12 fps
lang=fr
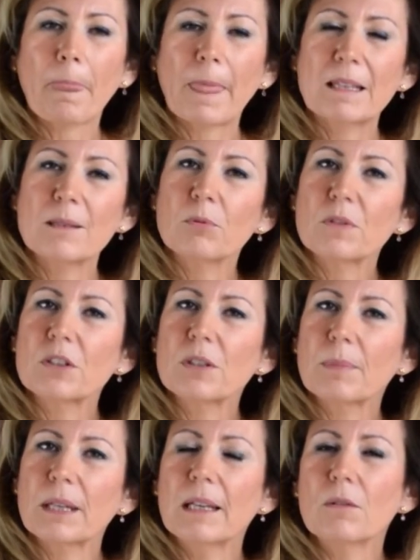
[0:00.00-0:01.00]
c'est pour ça que j'ai
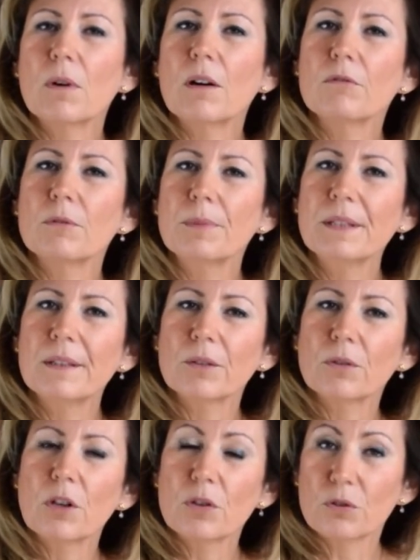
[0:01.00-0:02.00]
pris l'agoraphobie, c'est
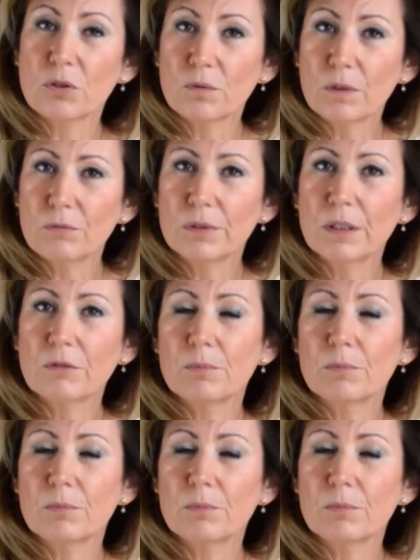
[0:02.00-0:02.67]
que ce que je vais vous dire,